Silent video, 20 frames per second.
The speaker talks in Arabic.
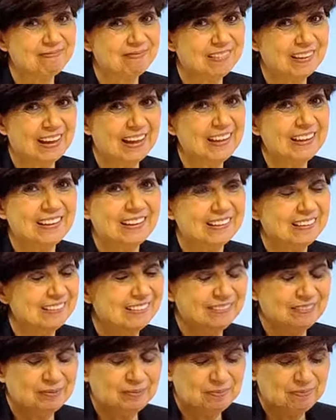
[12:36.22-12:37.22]
هيك
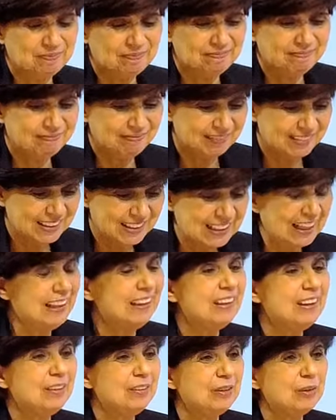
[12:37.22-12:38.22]

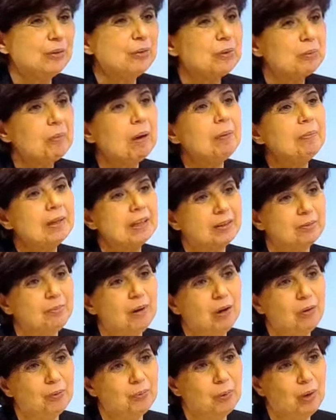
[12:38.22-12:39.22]
زعلت انه ما عملت
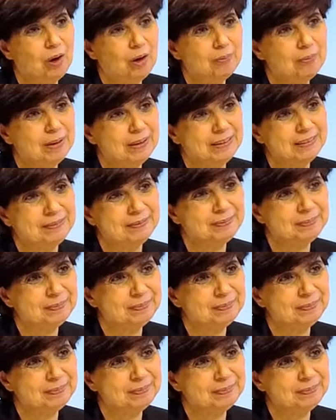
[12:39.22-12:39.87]
معه مقابله